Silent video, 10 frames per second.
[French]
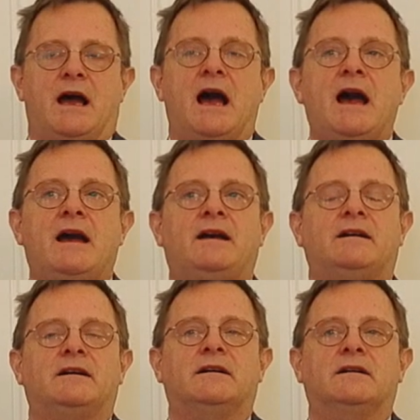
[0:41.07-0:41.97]

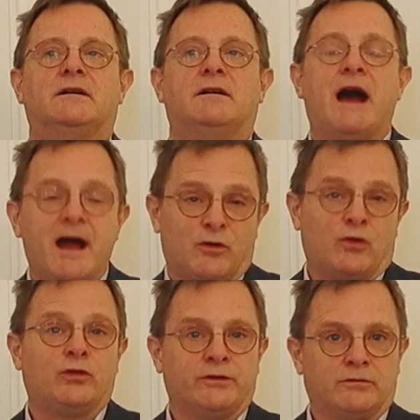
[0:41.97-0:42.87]
Un, euh,
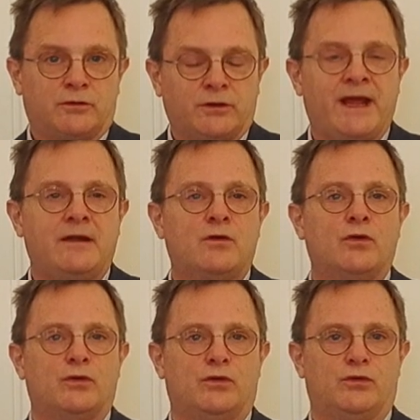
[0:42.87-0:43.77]
on connaît le,
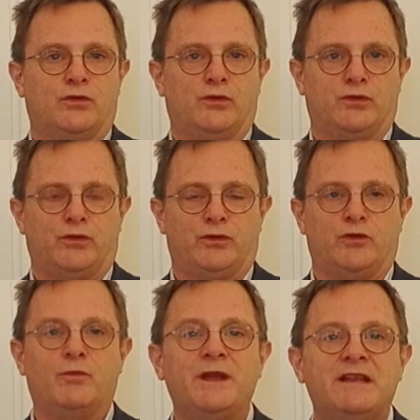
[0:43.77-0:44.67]

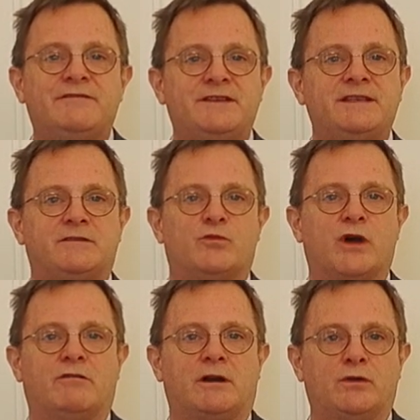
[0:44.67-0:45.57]
bénéfice que
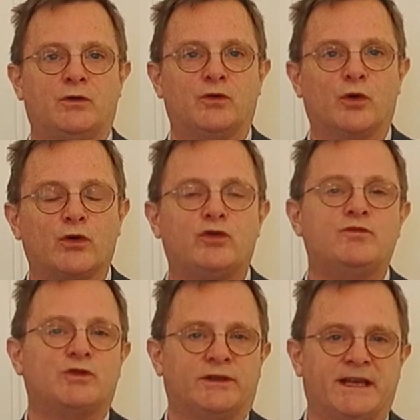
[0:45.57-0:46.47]
peut avoir le concours
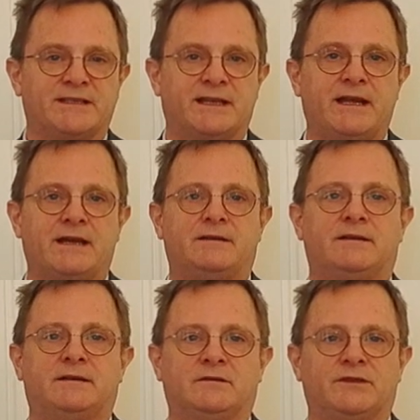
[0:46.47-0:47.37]
cube sur le tertiaire.
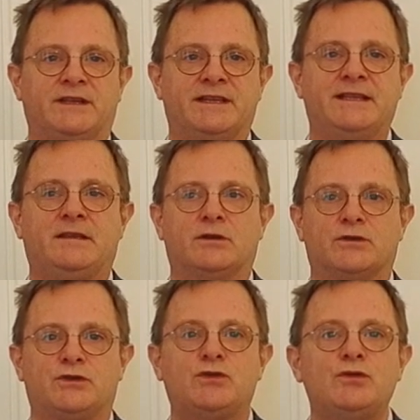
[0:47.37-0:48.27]
Euh, on s'est dit que
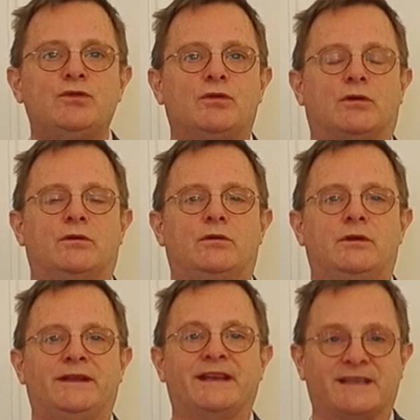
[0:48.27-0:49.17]
sur
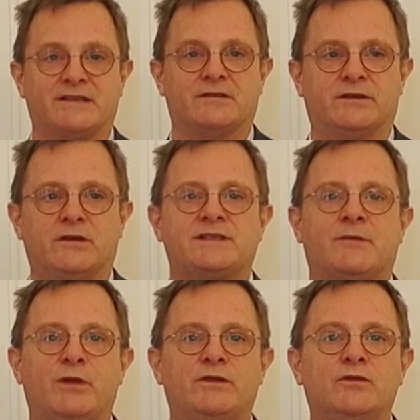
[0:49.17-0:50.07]
les data centers,
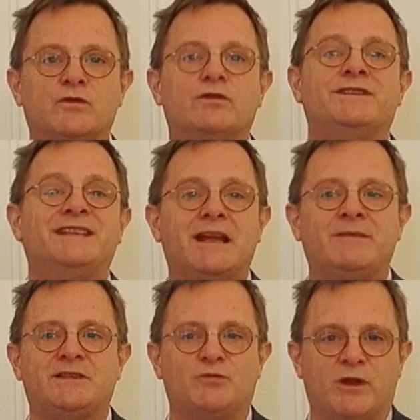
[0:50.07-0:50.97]
ça peut être de nouveau une
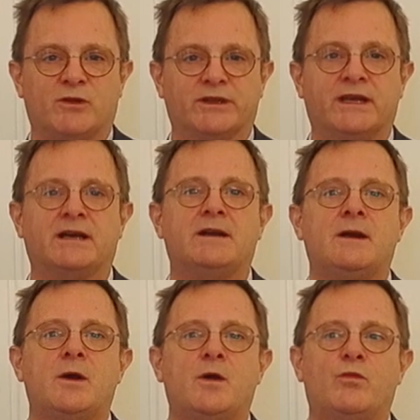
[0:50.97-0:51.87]
dynamique supplémentaire
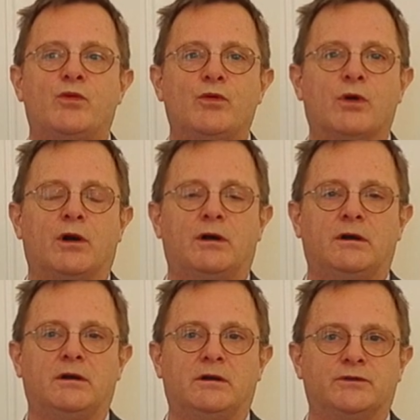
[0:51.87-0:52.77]
pour
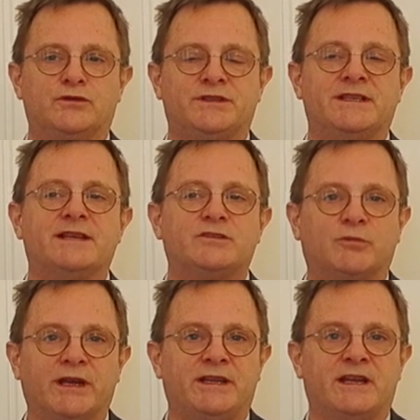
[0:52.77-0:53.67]
euh, tout ce qui est
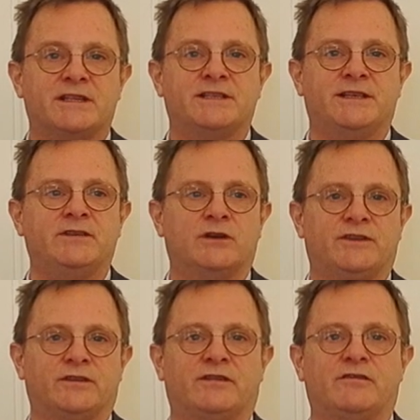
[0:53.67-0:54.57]
sobriété énergétique dans les centres